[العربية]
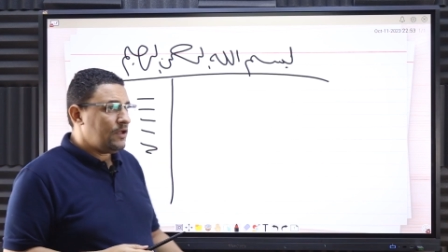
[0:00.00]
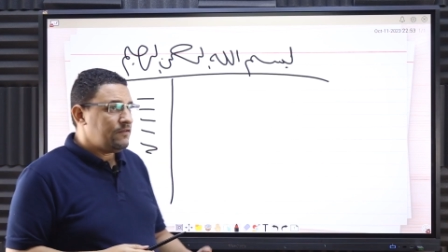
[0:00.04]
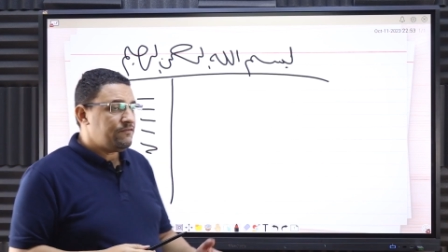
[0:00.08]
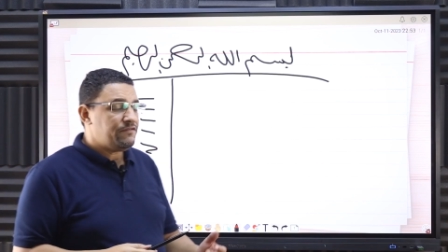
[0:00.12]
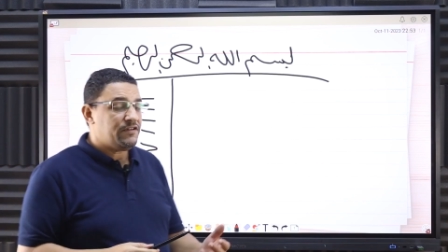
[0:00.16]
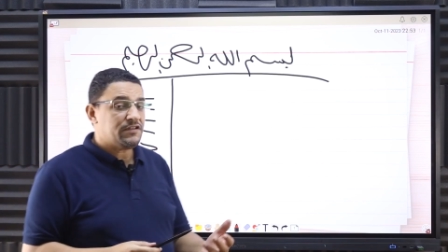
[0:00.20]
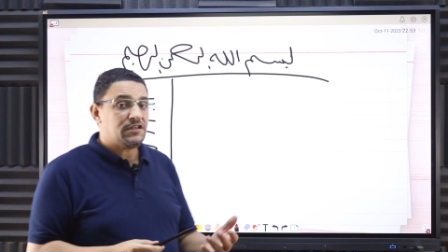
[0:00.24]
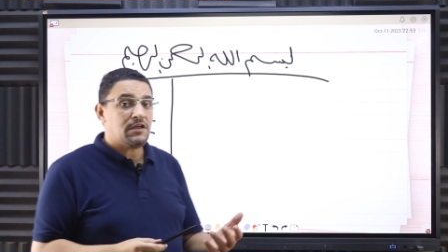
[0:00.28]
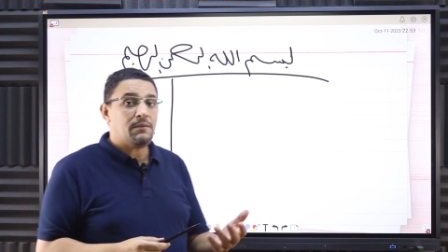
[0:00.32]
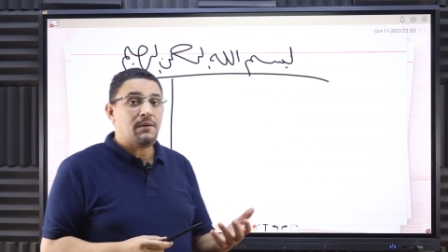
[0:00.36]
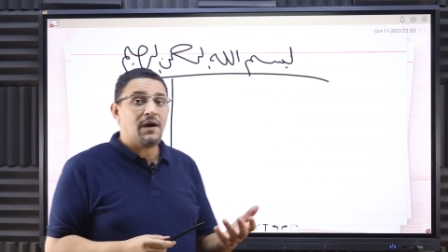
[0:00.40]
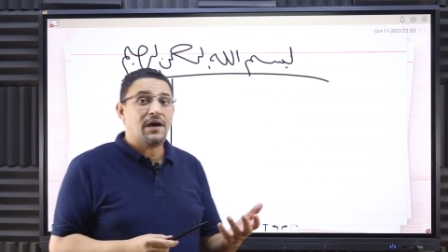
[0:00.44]

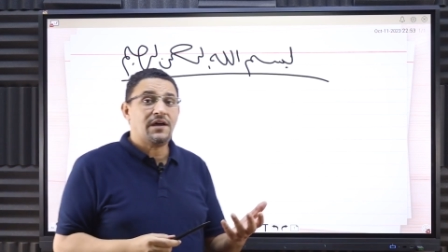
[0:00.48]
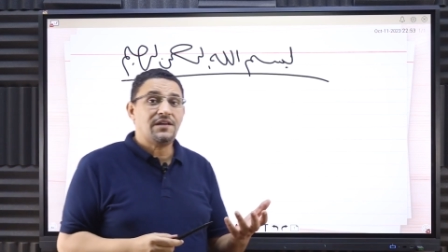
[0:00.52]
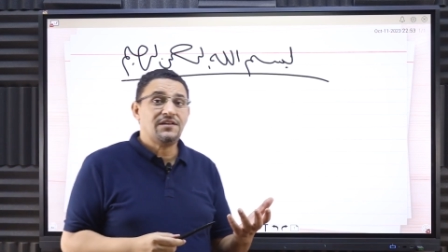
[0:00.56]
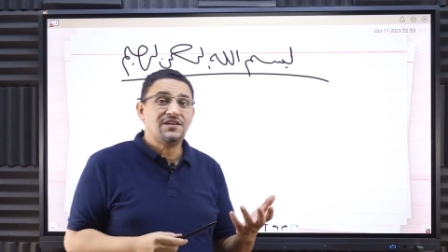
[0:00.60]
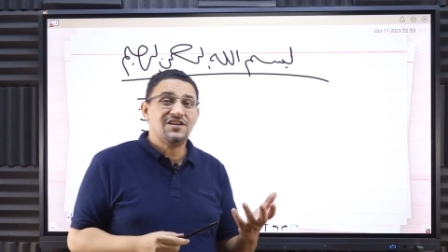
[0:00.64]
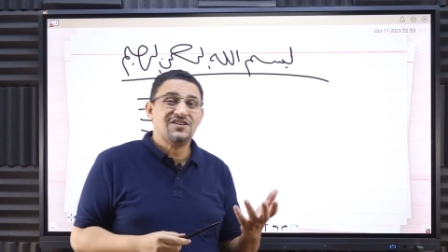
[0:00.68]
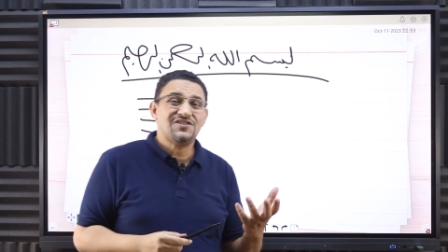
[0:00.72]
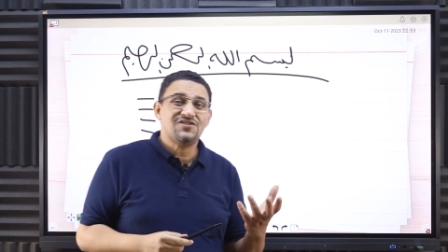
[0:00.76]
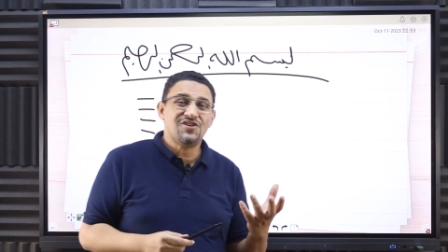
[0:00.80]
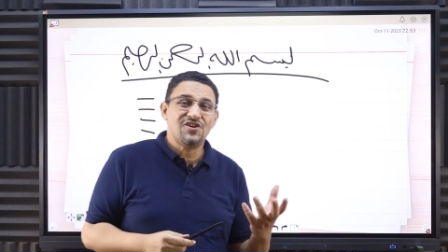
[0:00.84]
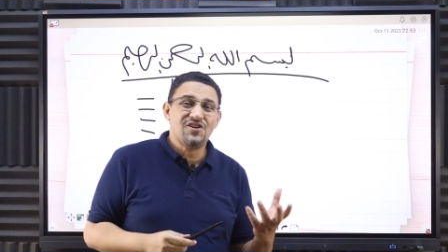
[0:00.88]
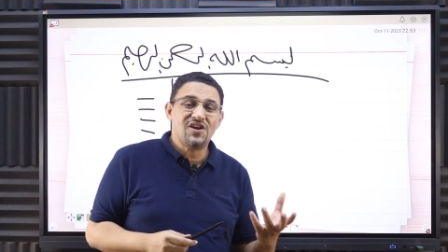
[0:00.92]

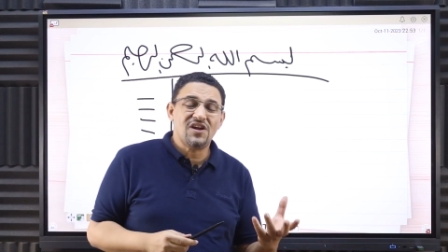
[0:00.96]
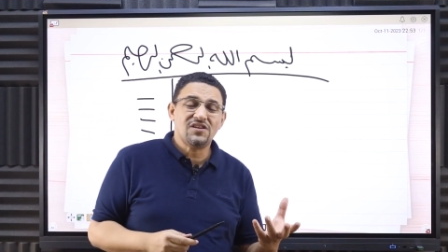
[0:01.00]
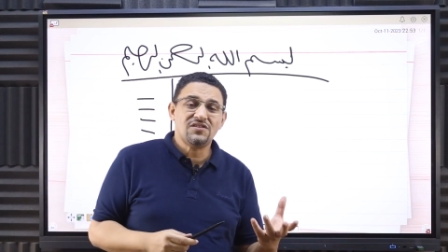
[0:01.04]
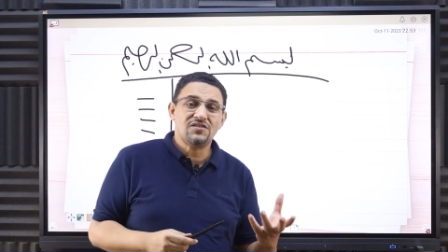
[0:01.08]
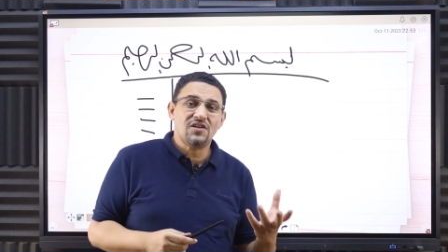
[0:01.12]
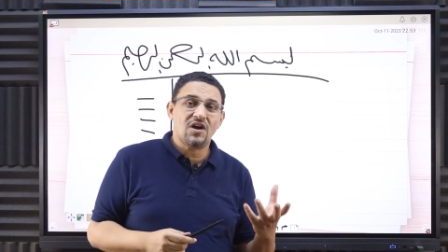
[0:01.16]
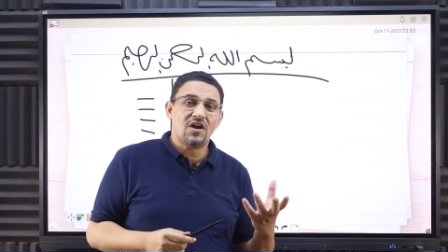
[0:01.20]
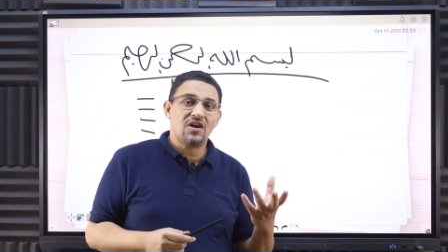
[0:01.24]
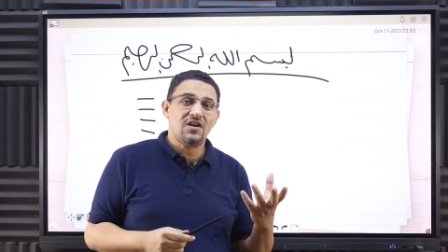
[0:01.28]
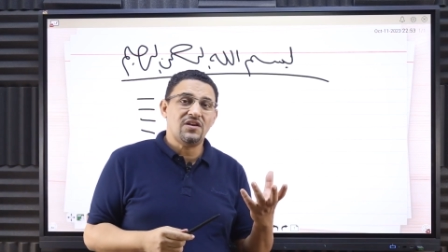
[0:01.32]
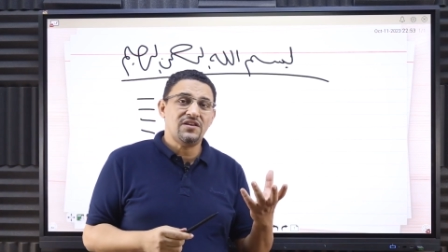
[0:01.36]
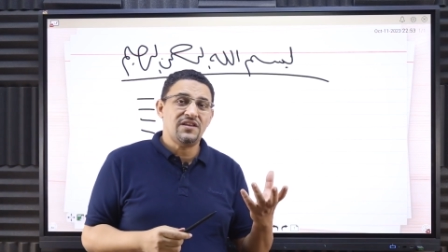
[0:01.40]
فطبعا الطريقه
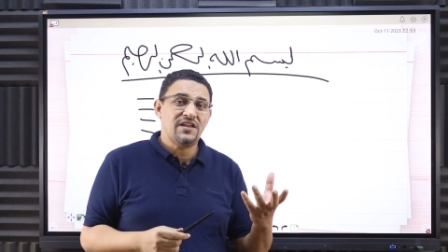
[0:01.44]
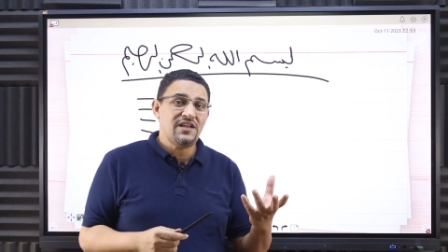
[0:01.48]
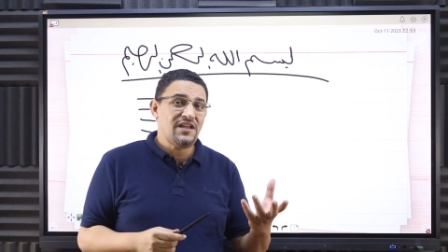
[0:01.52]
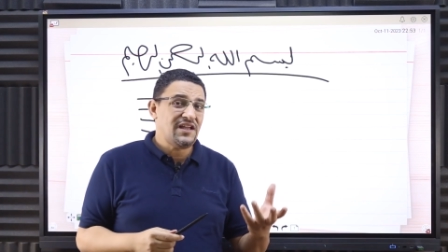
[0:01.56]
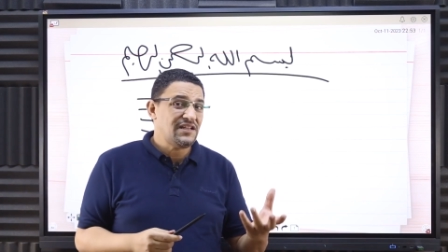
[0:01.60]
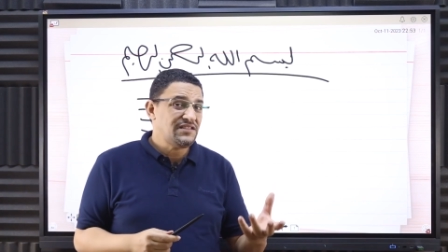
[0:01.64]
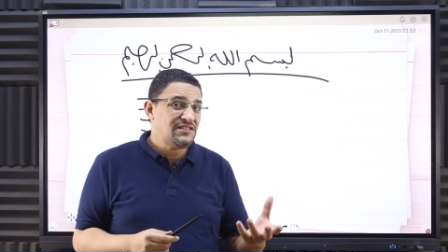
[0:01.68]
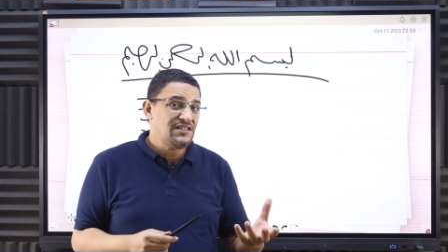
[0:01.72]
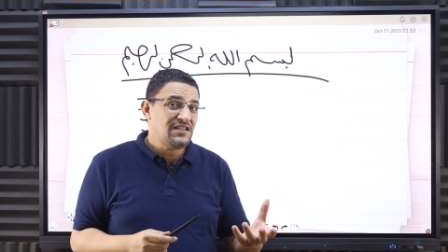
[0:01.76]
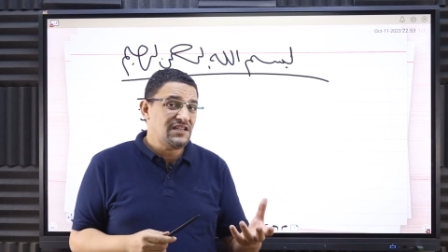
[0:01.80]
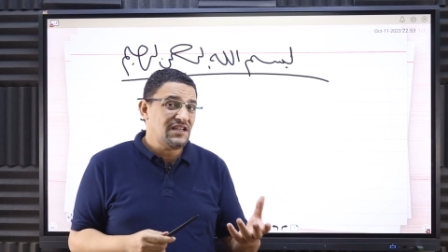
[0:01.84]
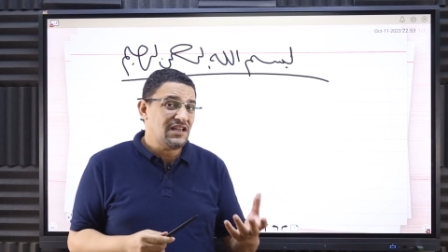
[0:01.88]

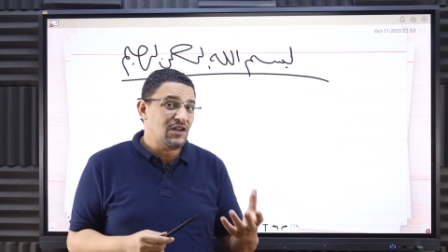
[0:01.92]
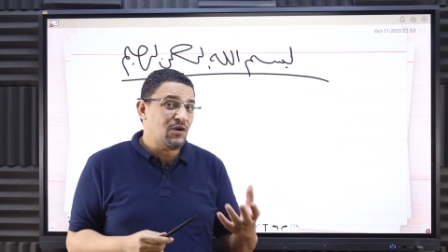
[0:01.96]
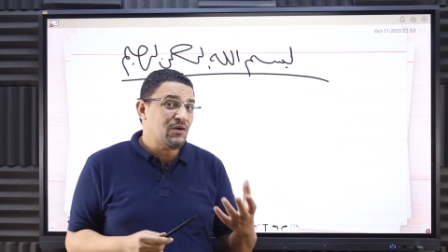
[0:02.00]
التقليديه دي